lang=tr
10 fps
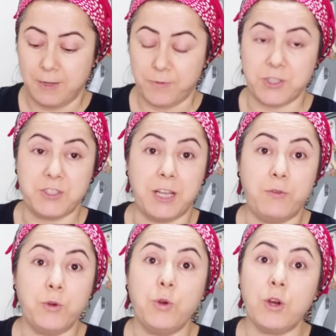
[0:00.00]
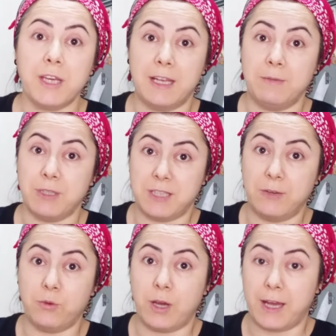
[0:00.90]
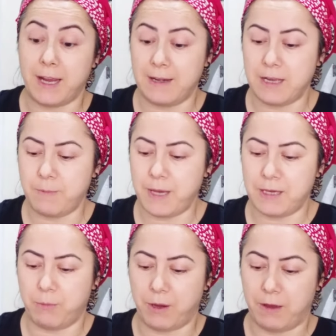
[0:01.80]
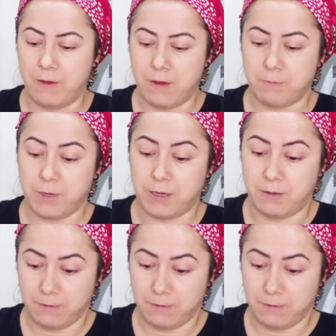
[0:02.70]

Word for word: Şimdi telefon yok yerinde Telefonu ayarlayamayan ya bak. Bak.